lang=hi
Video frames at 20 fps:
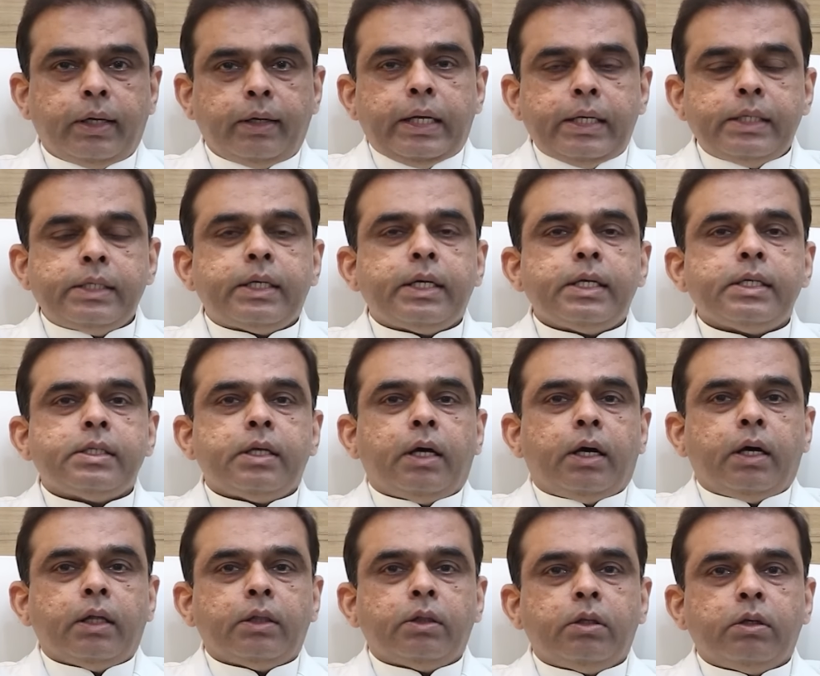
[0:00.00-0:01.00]
है एज के
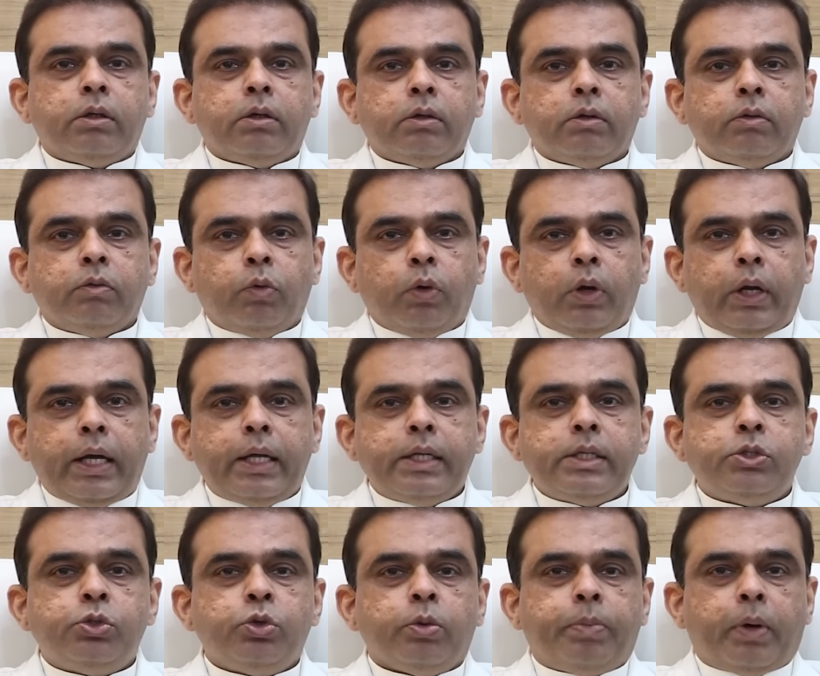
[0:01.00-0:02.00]
साथ वो
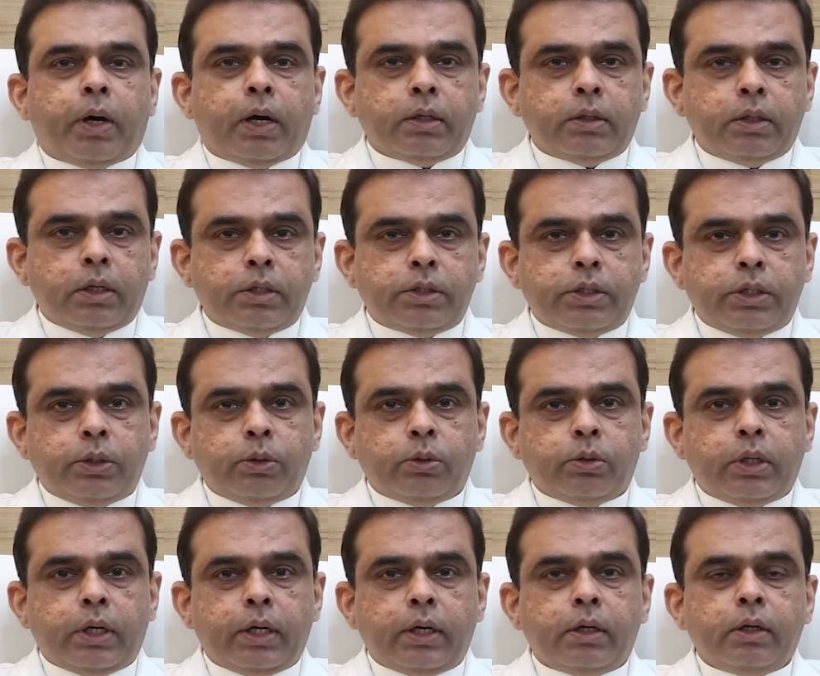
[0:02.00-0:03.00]
लेंस जो पारदर्शी
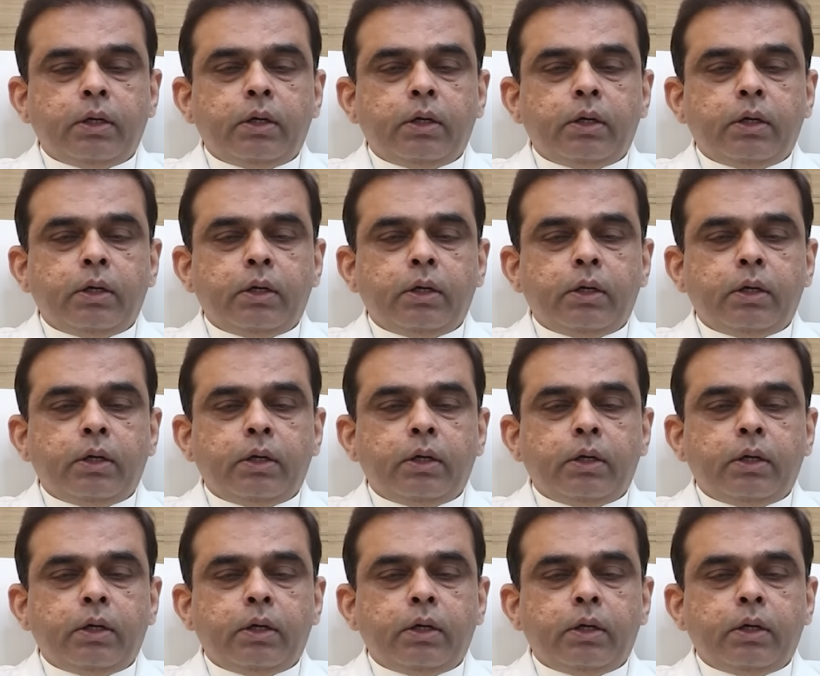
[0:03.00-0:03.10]
होता है